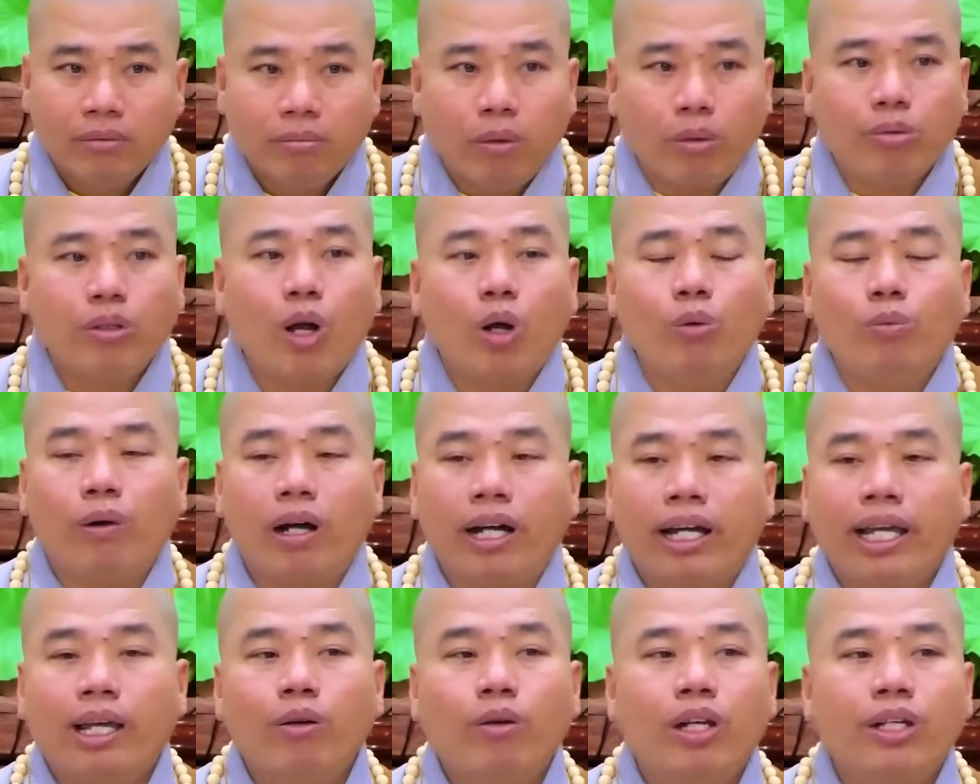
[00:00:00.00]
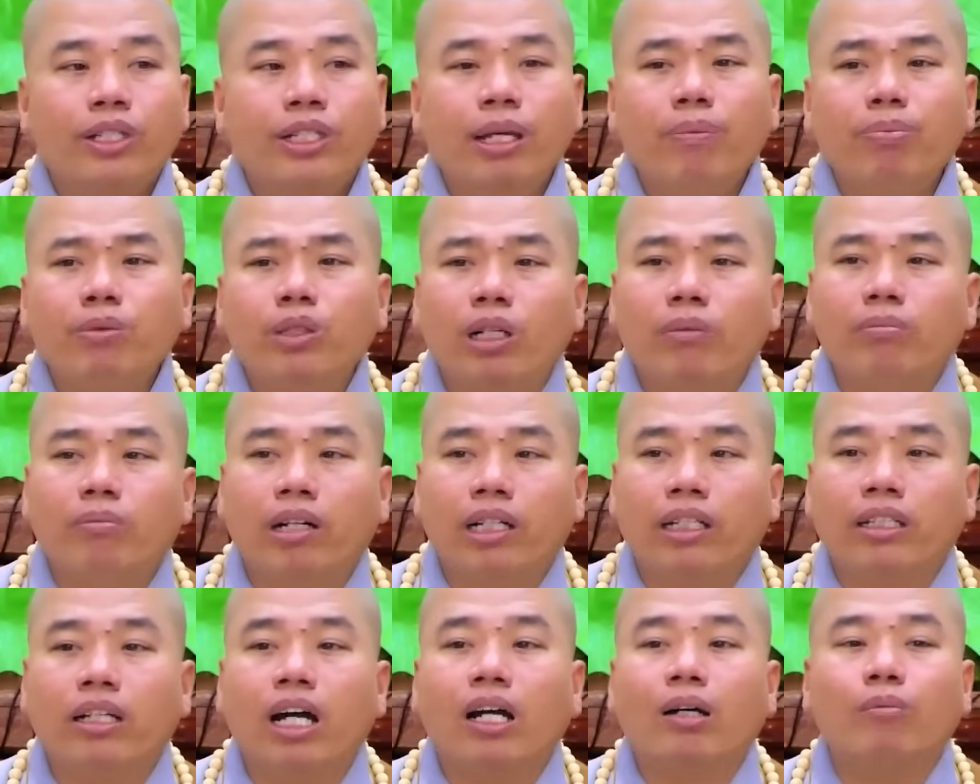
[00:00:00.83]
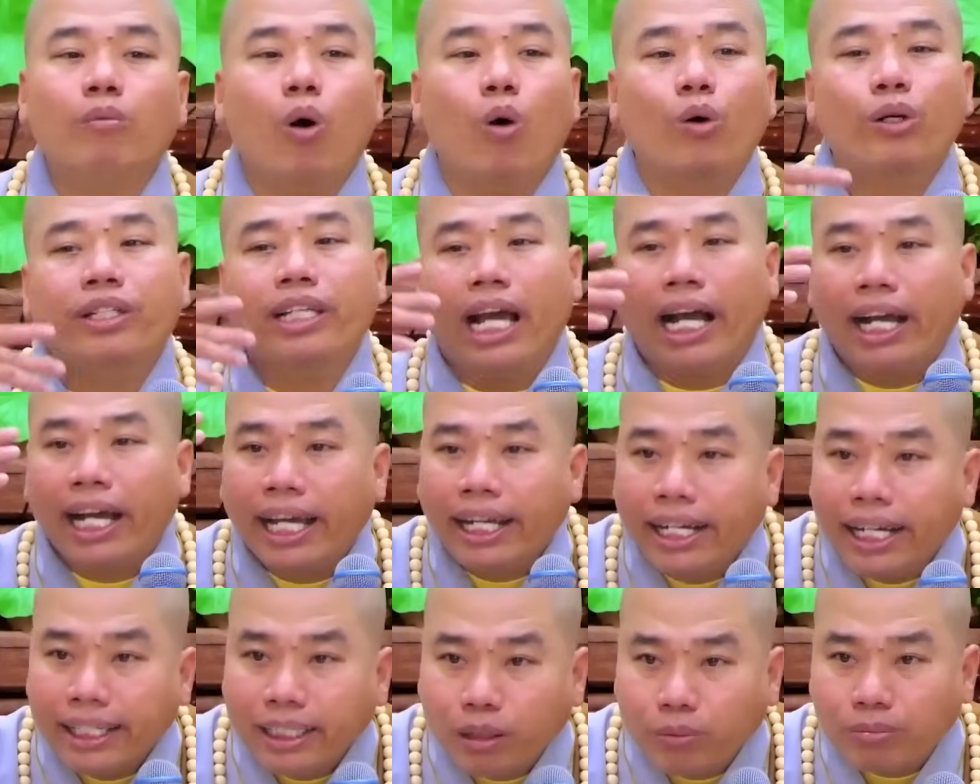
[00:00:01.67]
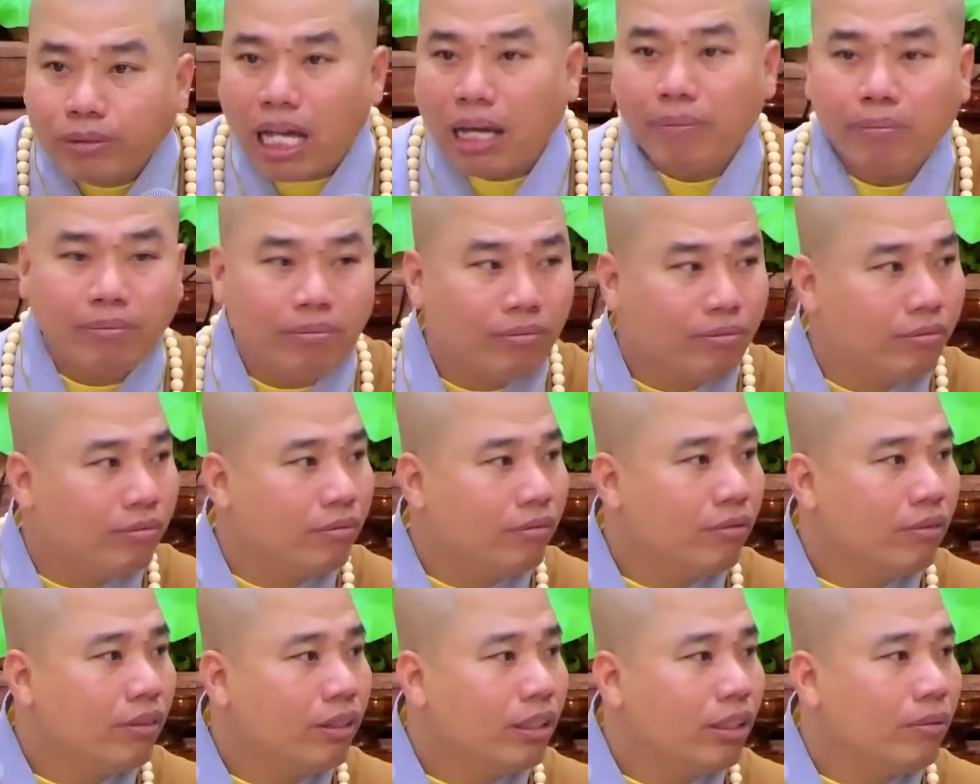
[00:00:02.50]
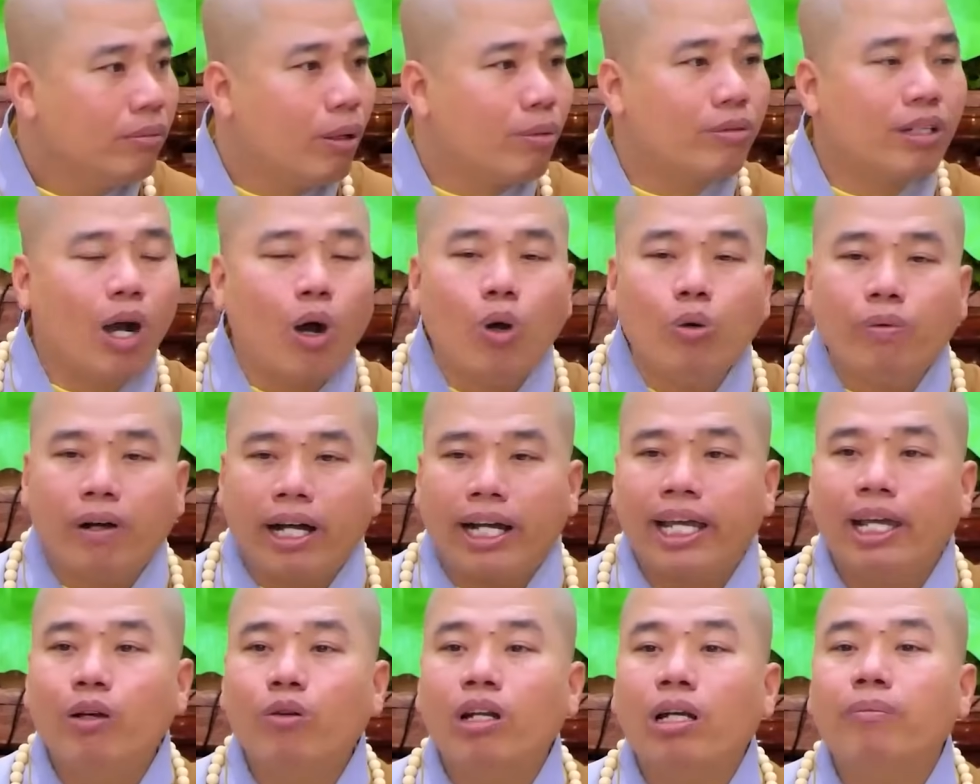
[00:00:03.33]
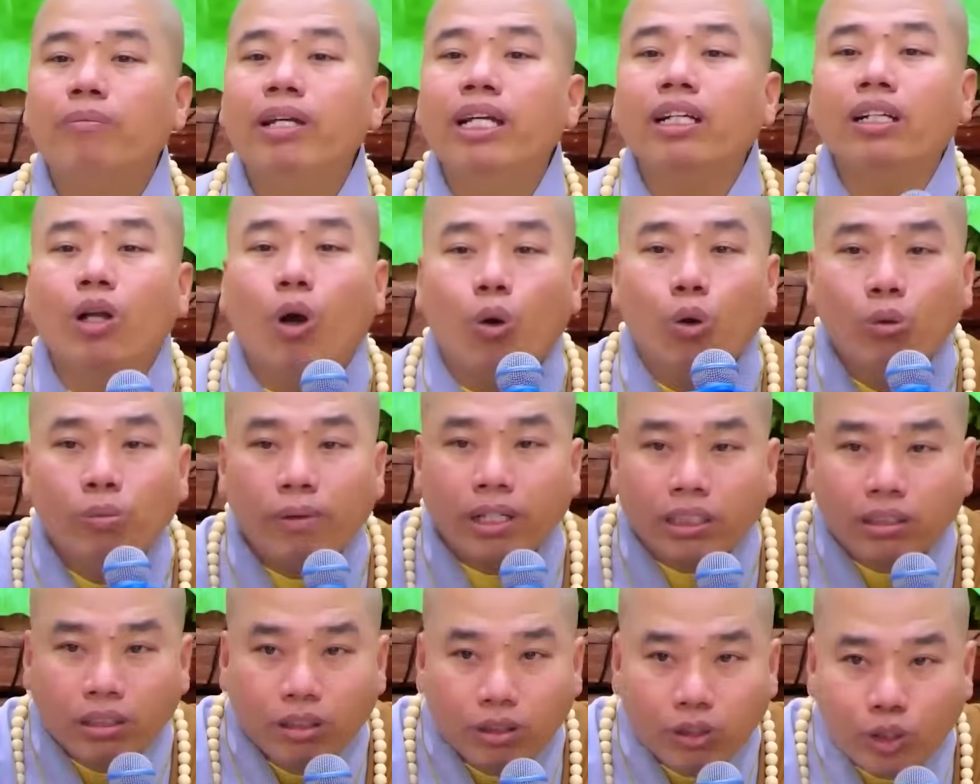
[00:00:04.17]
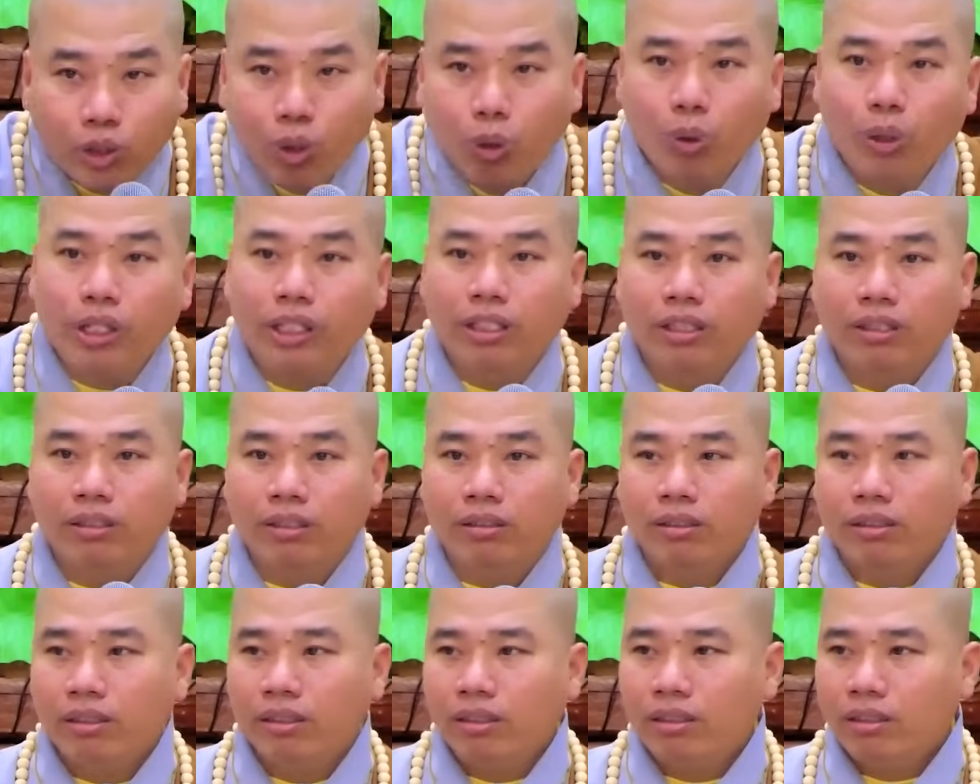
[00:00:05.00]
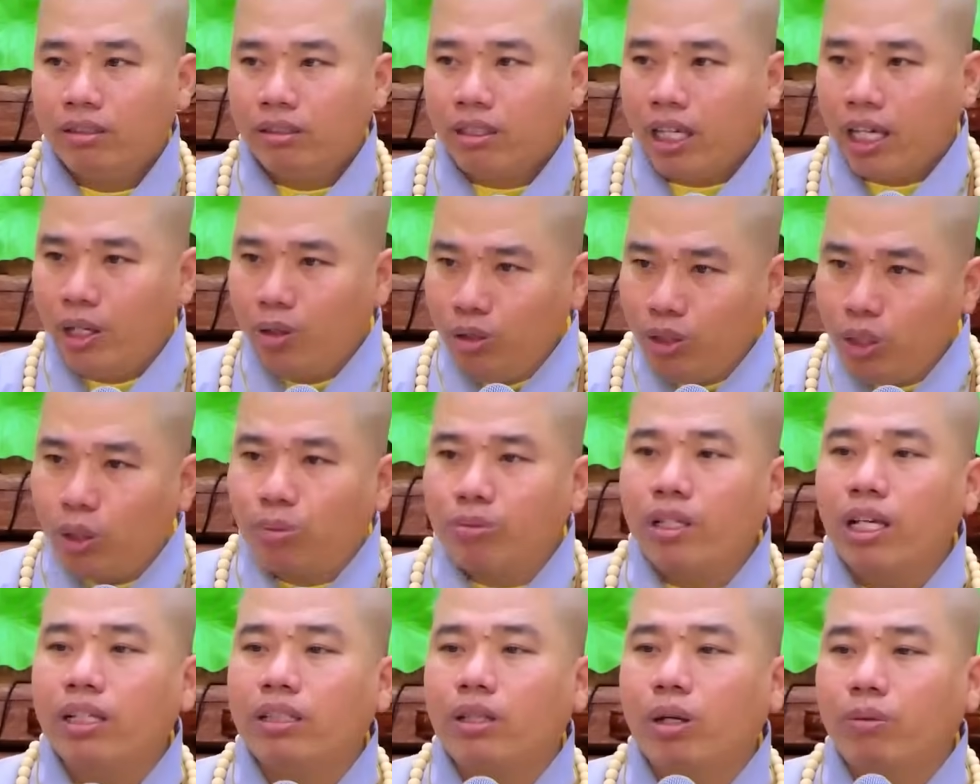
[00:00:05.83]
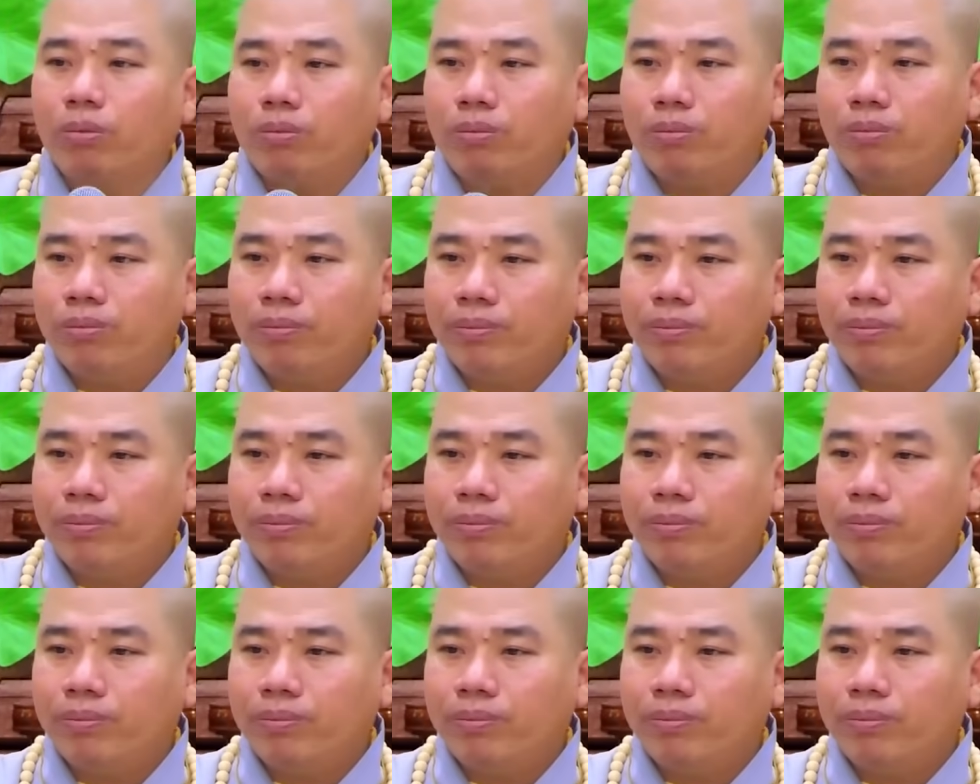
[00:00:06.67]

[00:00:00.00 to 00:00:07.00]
Một câu Phật hiệu là giúp cho mình đừng buồn giận ai để trong tâm. Một câu Phật hiệu là biết đủ mà thường vui, hiểu dục chi túc.